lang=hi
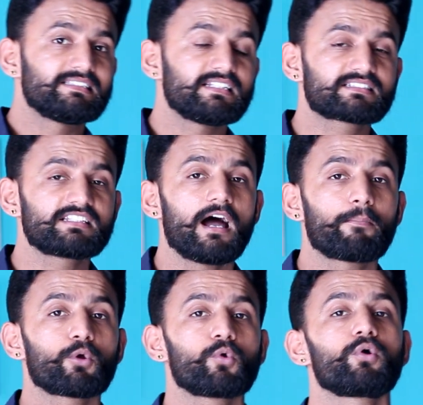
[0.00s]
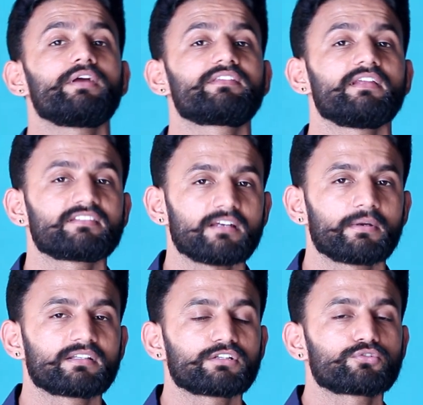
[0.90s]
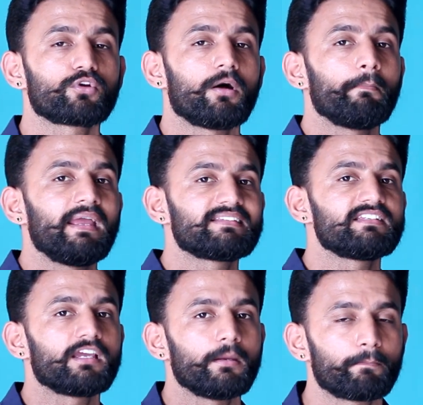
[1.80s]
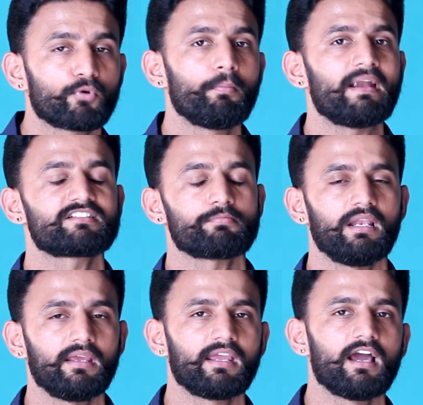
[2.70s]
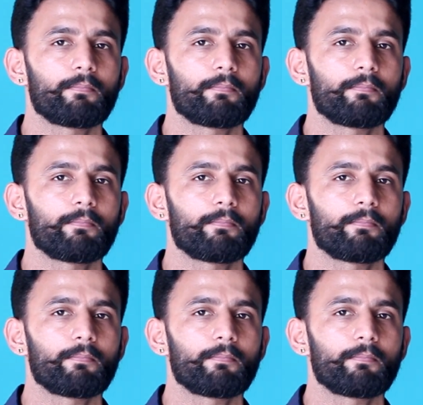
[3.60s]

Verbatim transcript: जिससे आप लोगों को इतने जबरदस्त और अमेजिंग इंप्रूवमेंट्स मिलेंगे